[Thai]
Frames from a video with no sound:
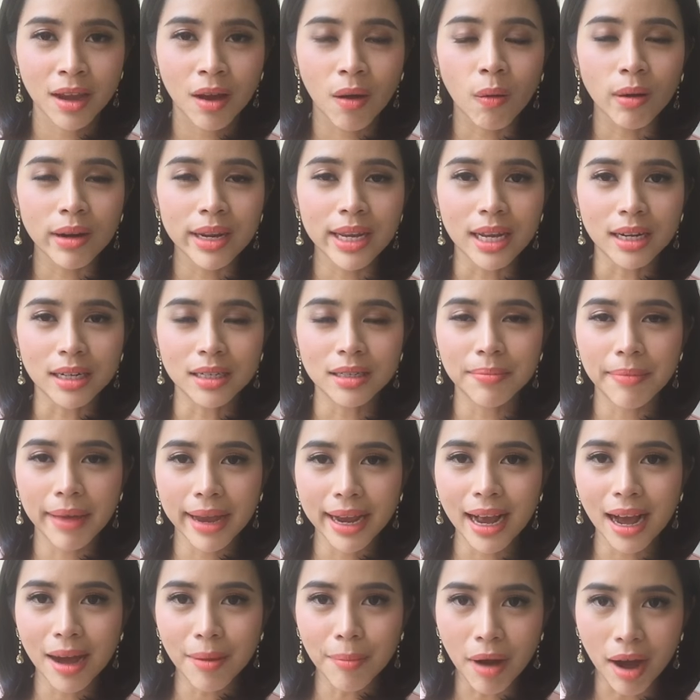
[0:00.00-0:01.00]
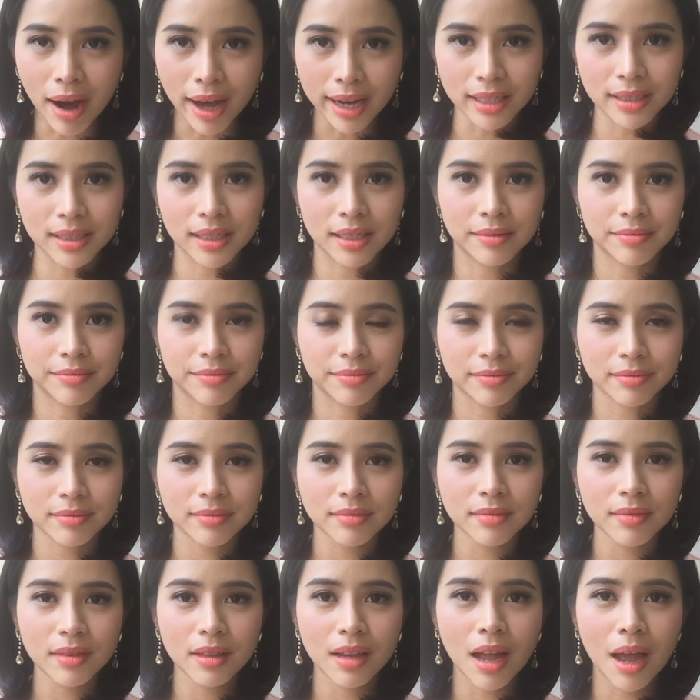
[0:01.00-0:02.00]
คนเขียนคือเม c คาบอท
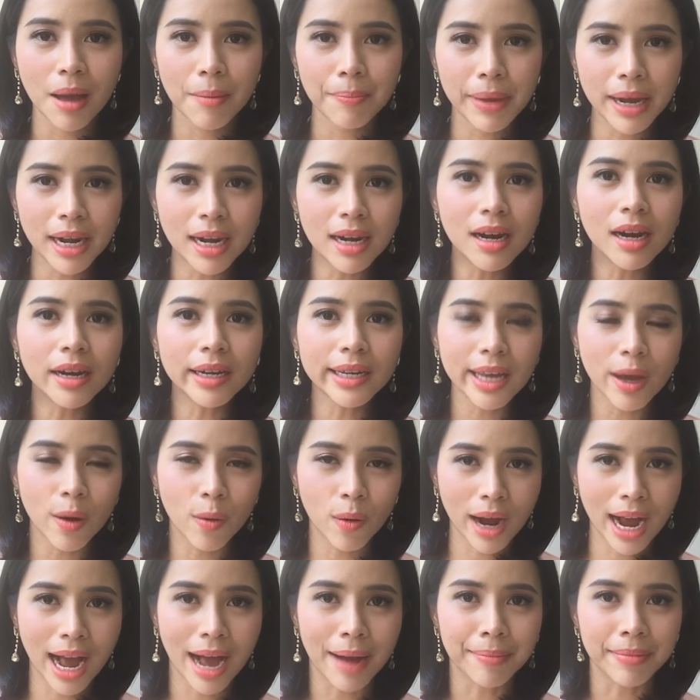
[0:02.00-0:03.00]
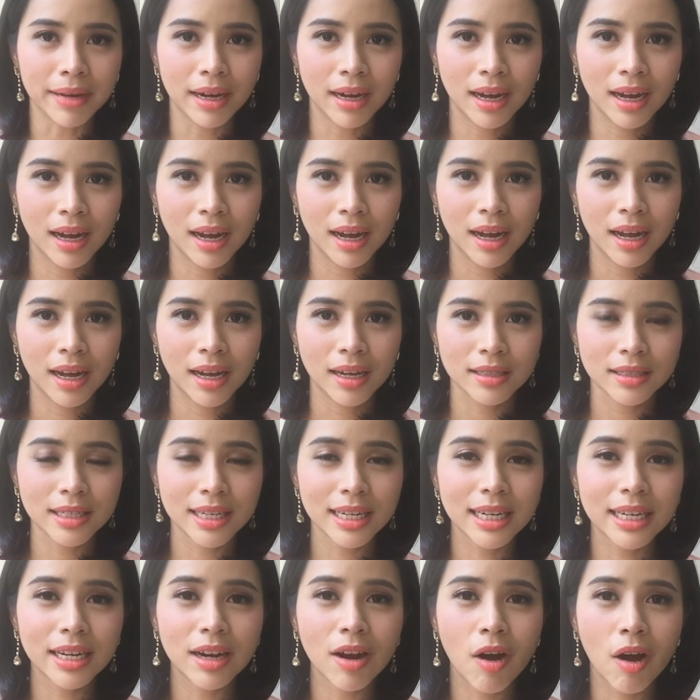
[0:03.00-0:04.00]
เป็นเรื่องเกี่ยวกับช
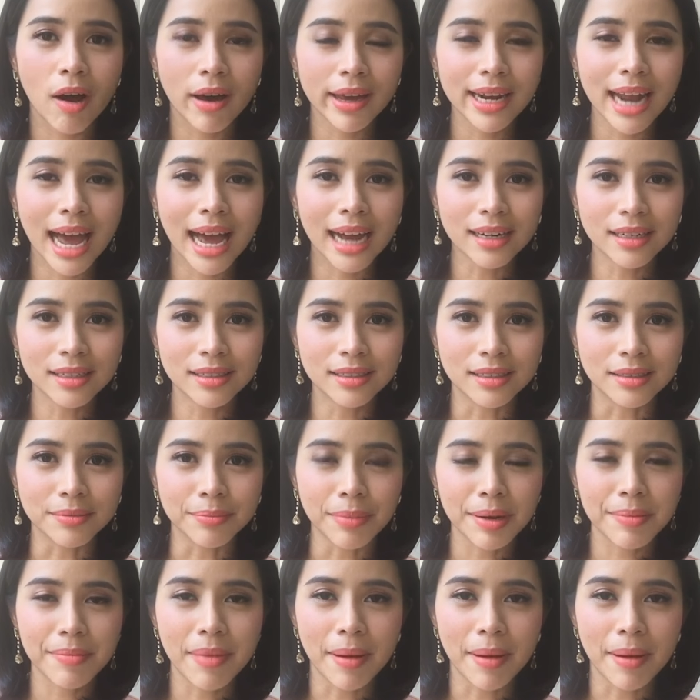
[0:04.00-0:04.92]
นีน้อยนางหนึ่ง เป็น